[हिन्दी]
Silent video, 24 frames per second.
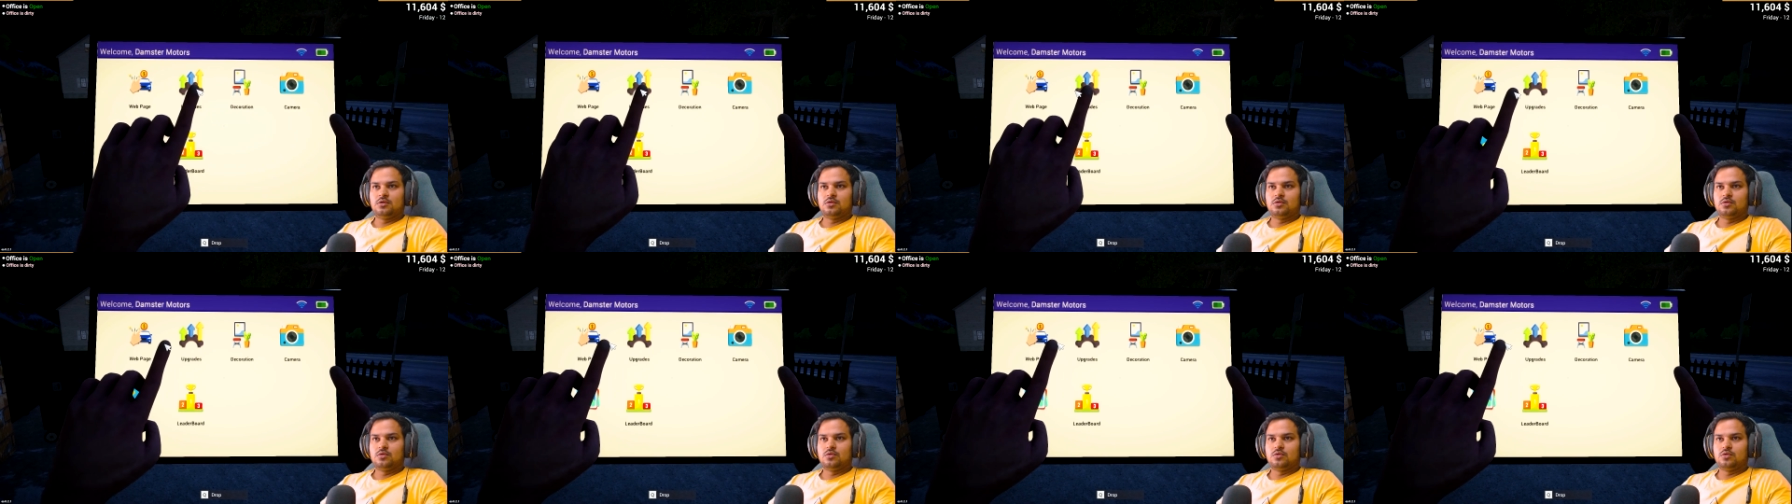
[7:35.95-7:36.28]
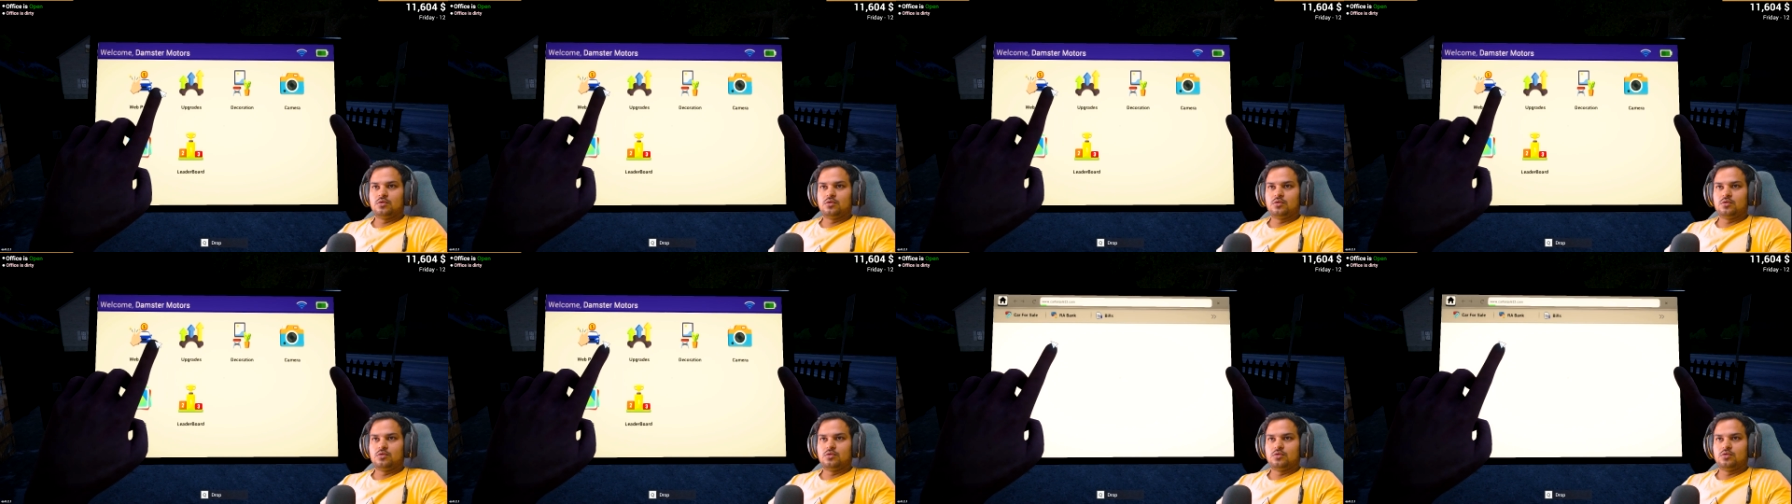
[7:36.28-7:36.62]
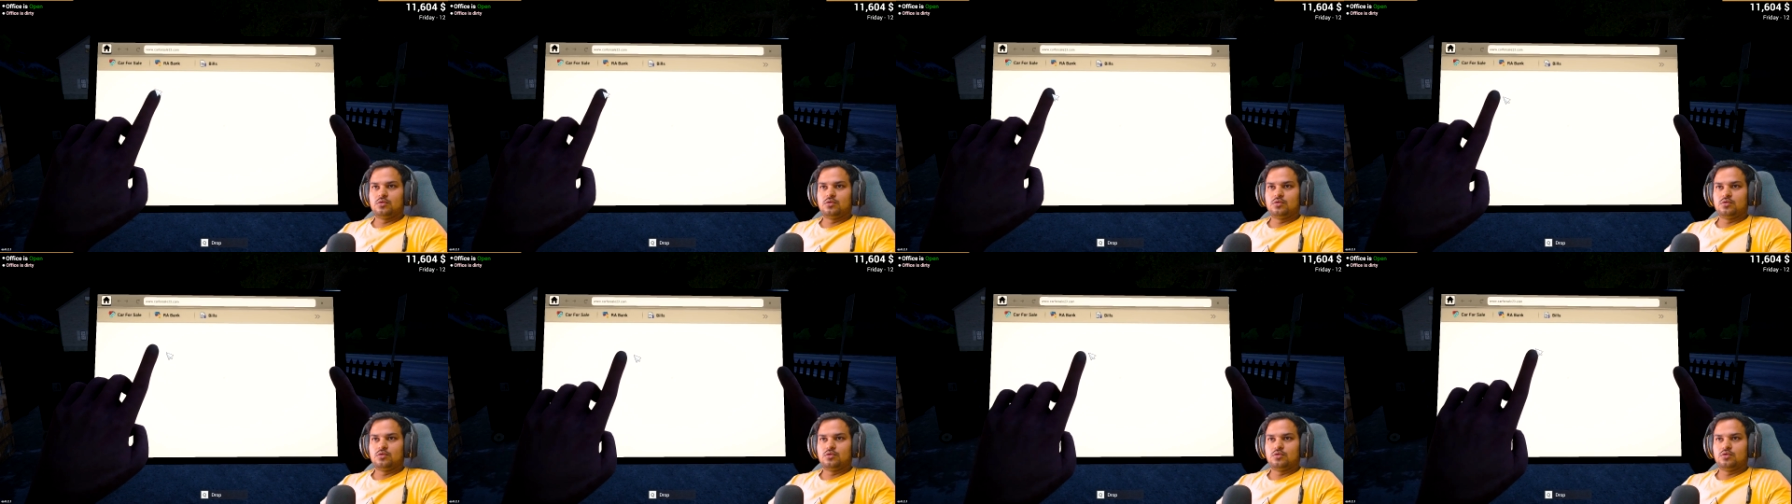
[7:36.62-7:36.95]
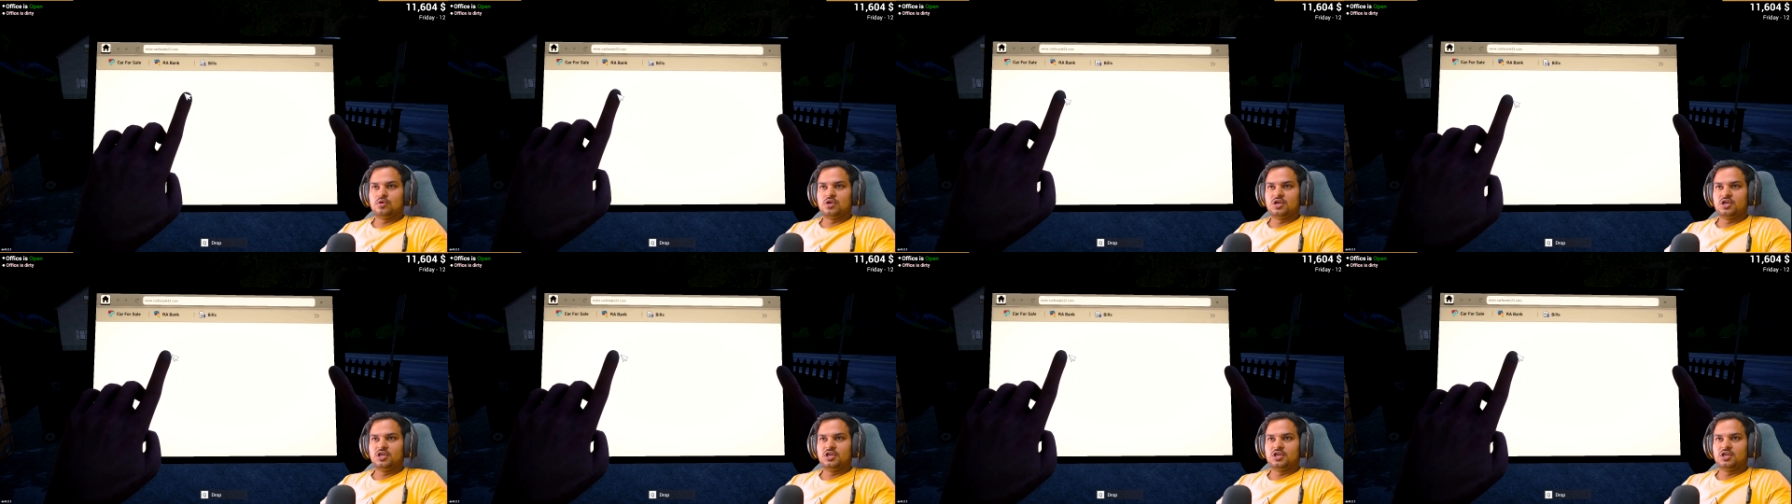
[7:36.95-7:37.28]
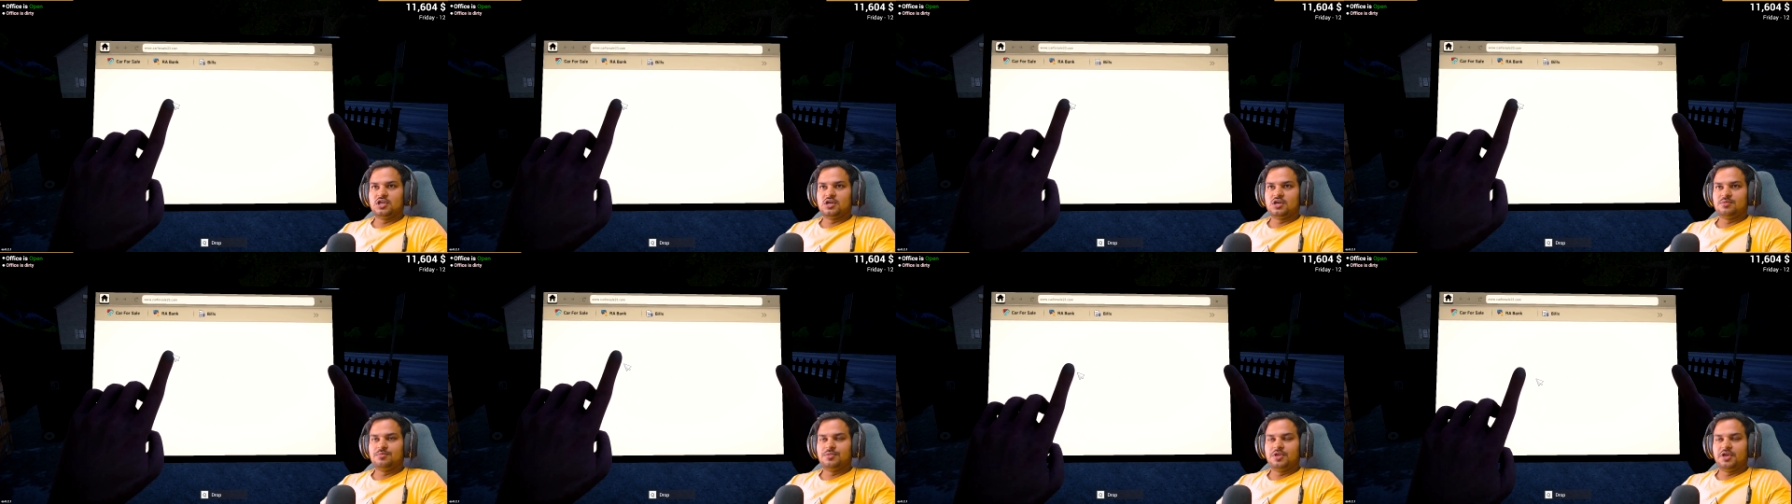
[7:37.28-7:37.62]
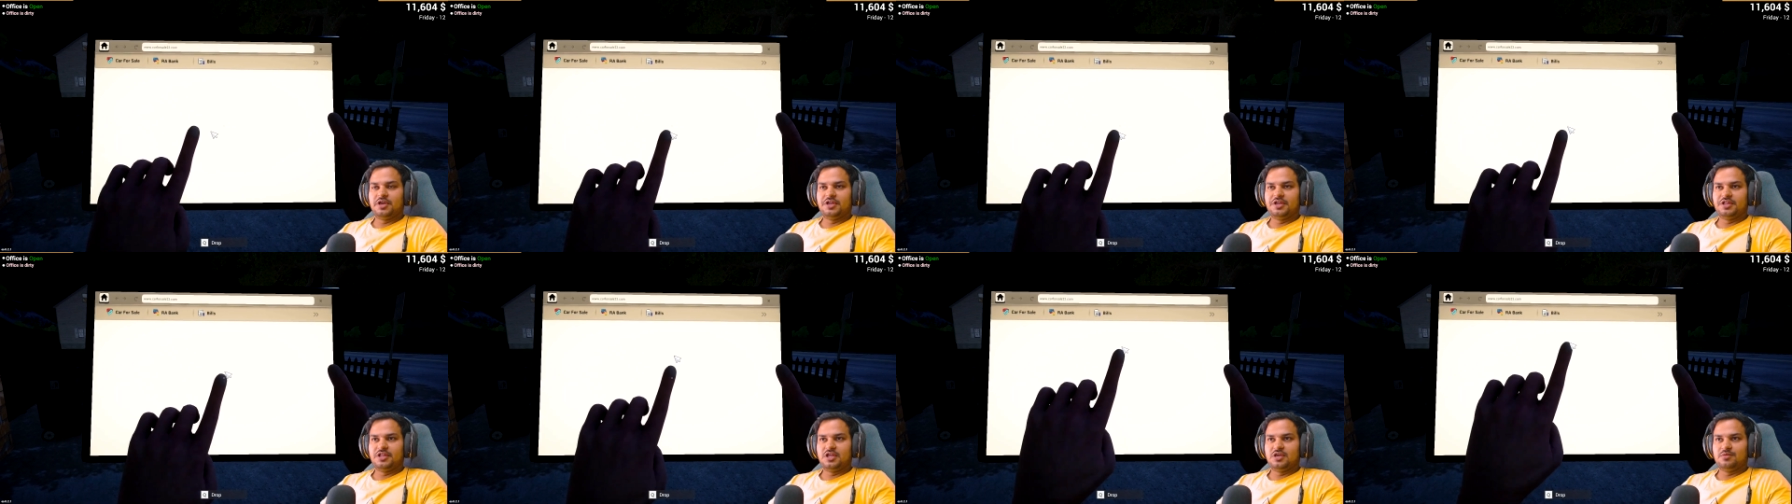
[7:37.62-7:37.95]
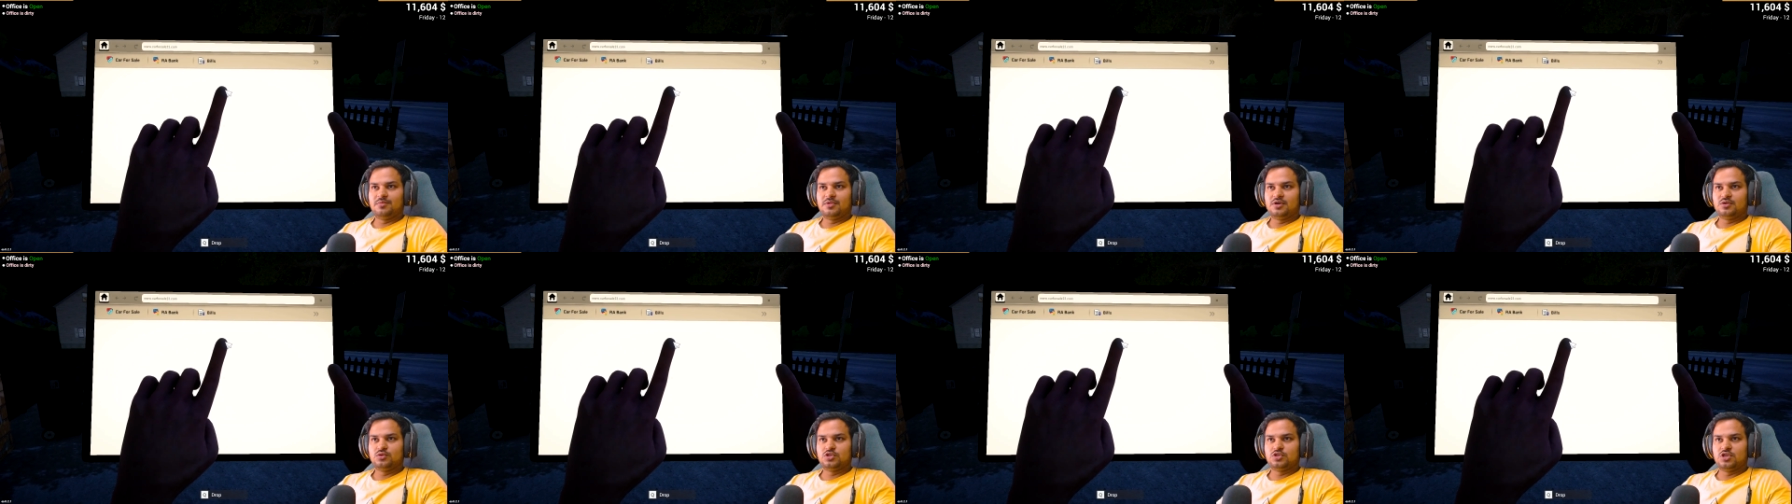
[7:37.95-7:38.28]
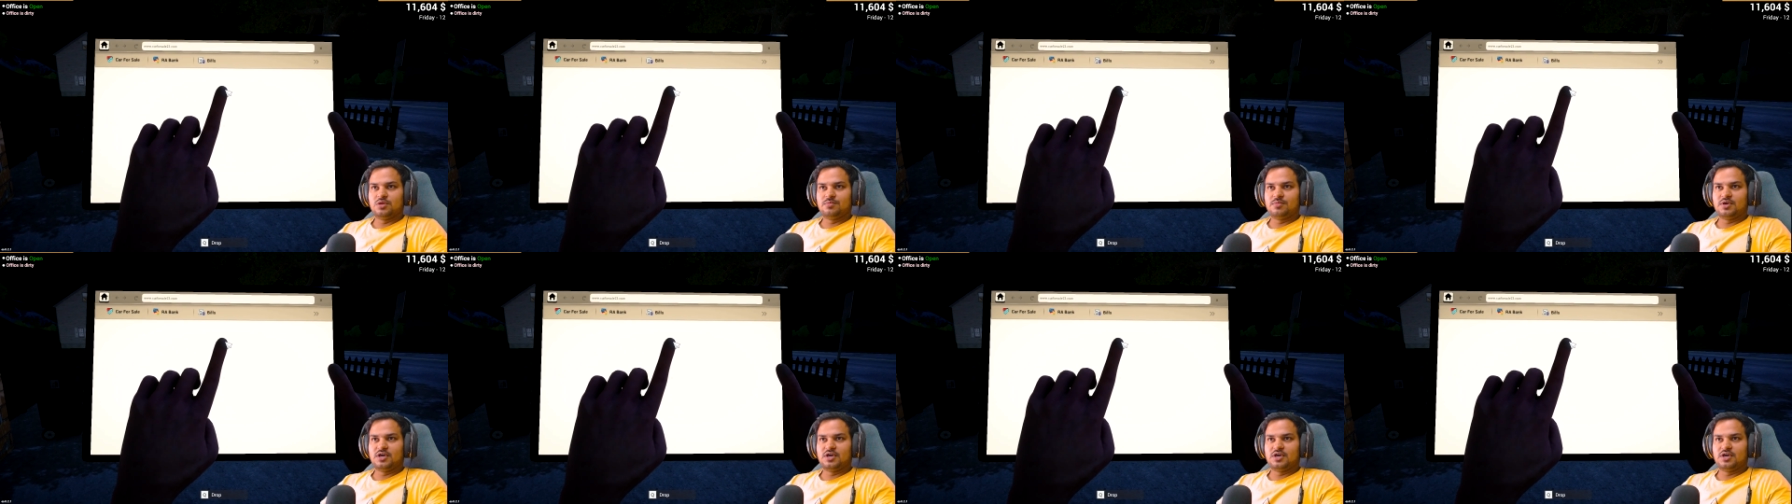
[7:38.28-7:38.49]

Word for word: रुको रुको रुको रुको रुको गाड़ी का नाम देख लेते हैं एक बार उसके